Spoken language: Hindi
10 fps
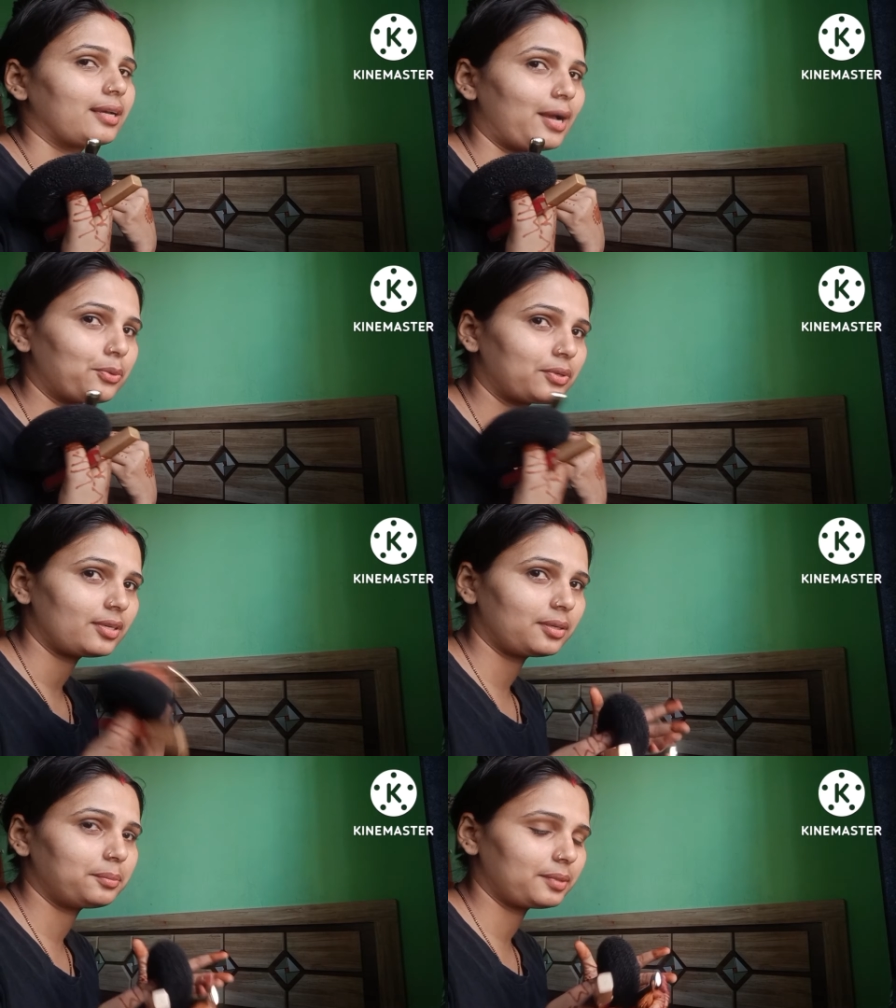गाँव
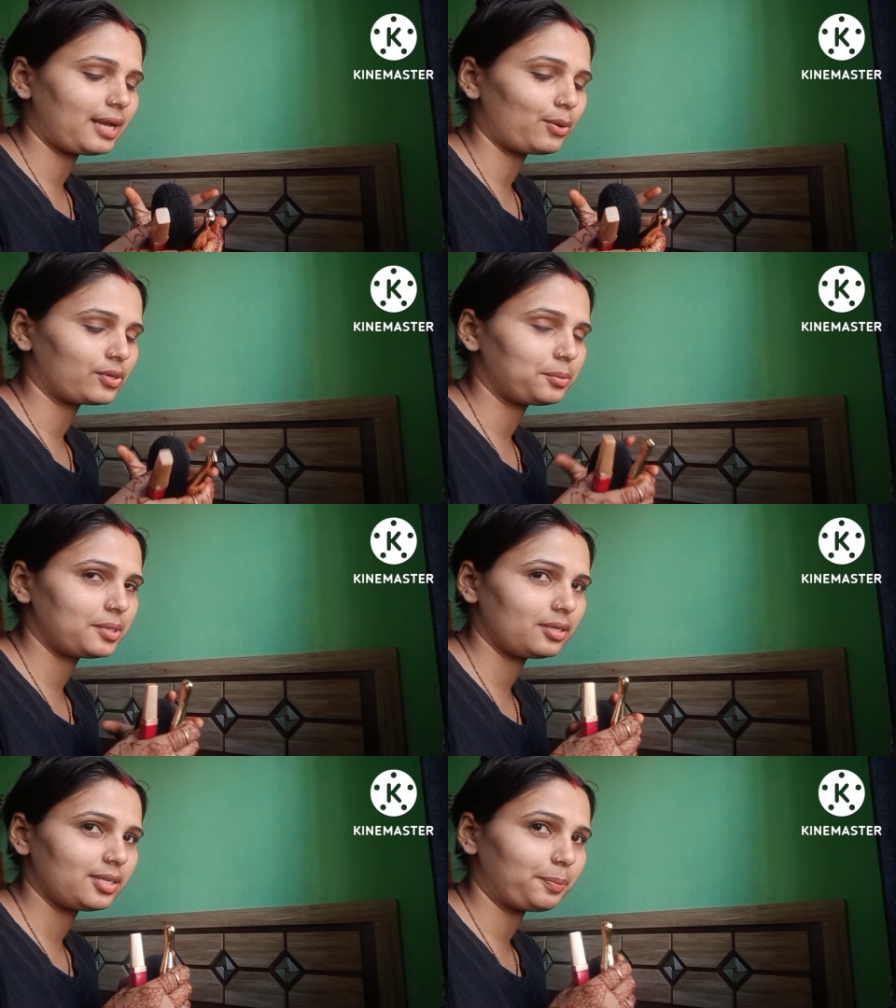की गाँव की
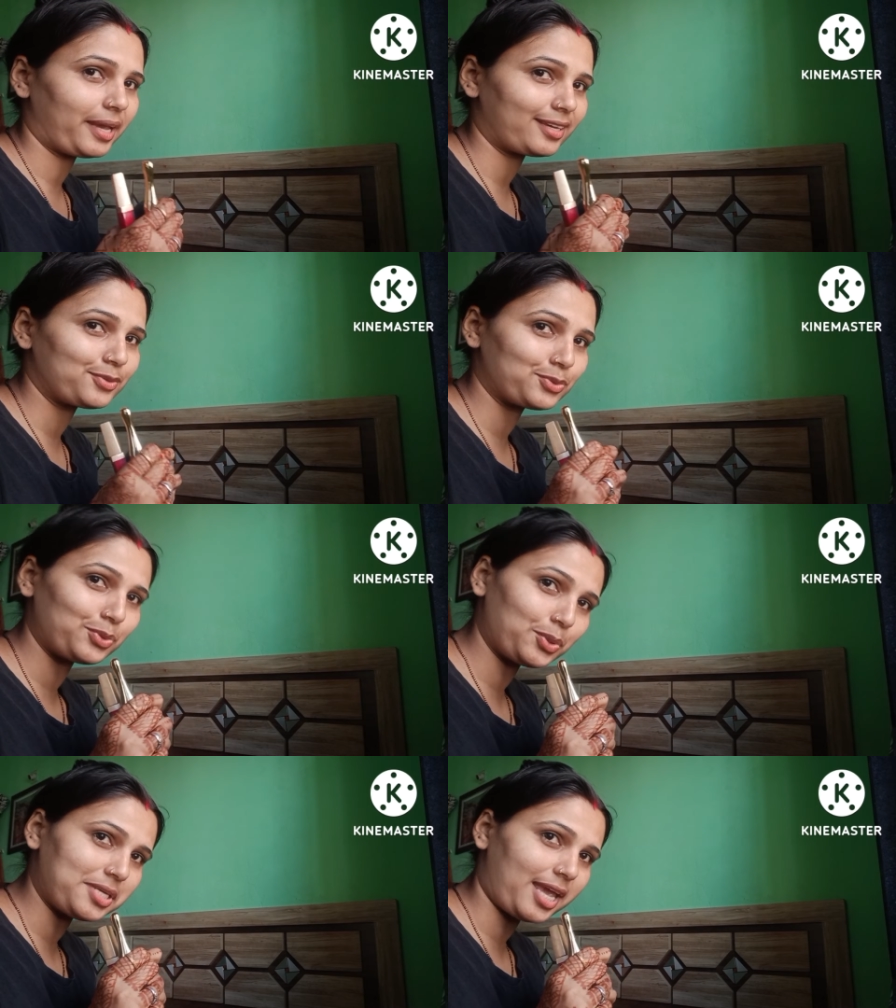भी पैकिंग
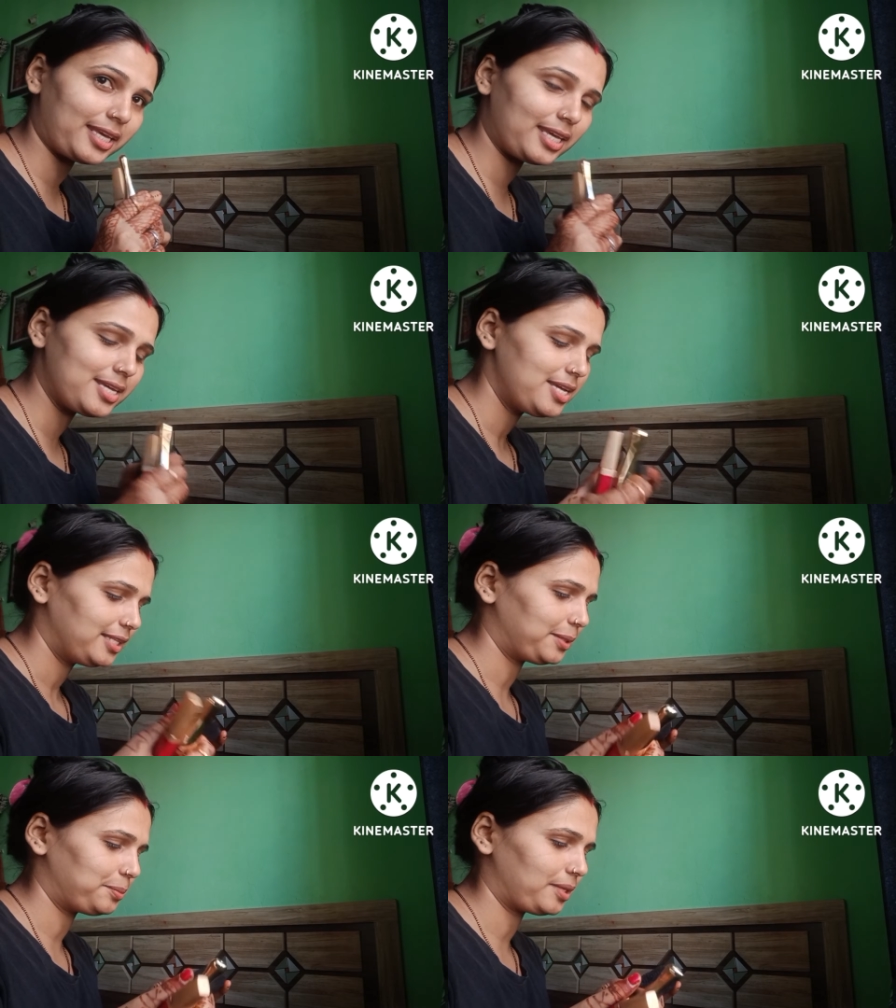शुरू हो जाएगी
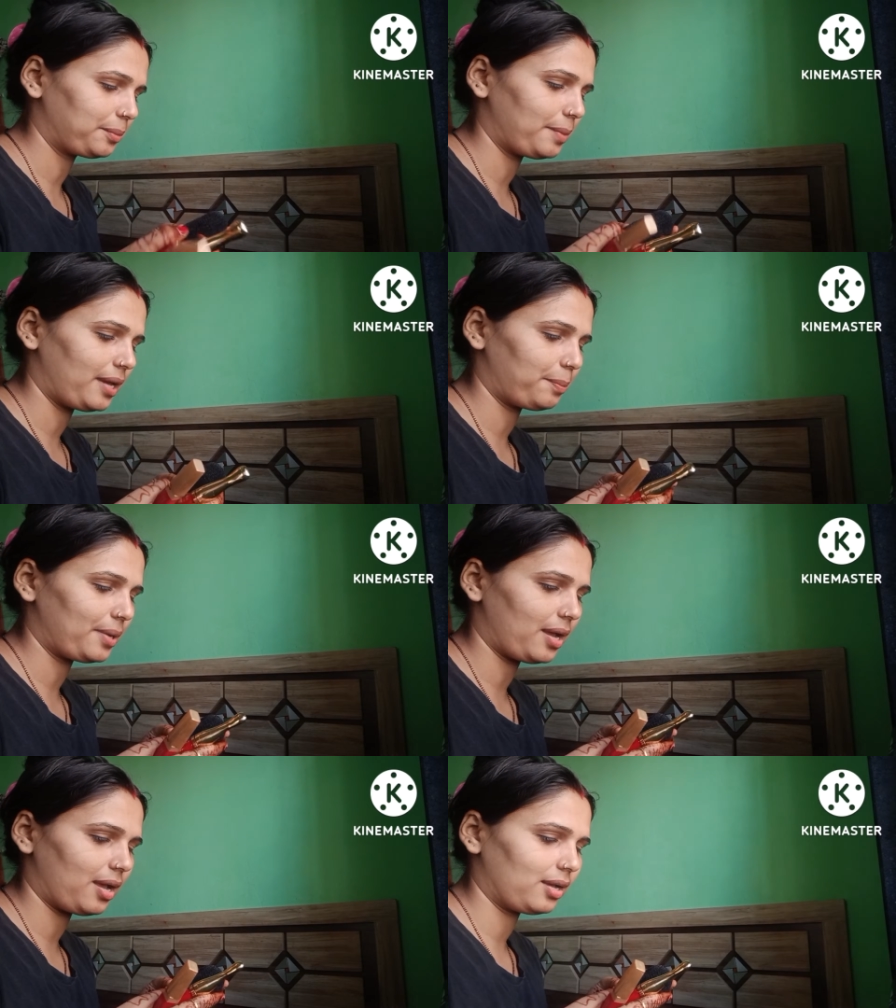तब तक मैं अपना